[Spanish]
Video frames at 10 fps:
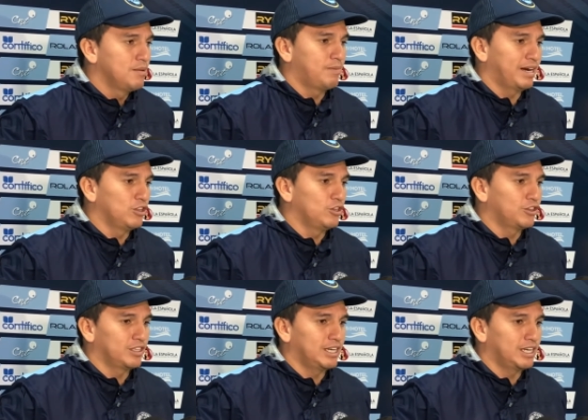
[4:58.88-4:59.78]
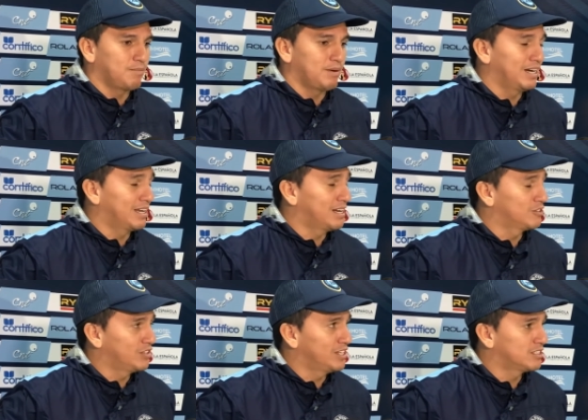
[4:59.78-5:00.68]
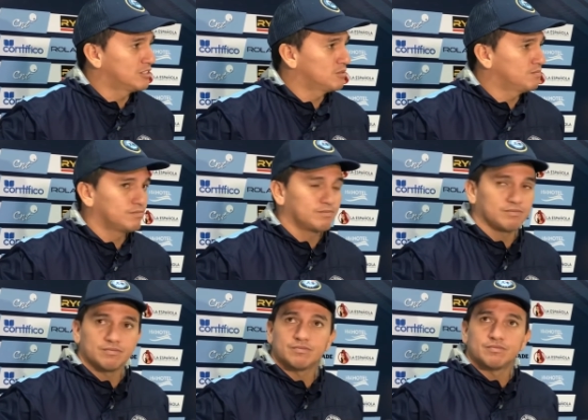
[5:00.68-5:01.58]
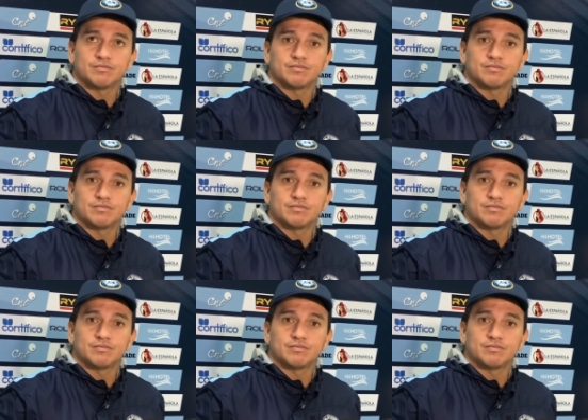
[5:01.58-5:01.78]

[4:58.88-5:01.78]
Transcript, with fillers: para no tener que peligrar en la zona de descenso. ¿se confirma la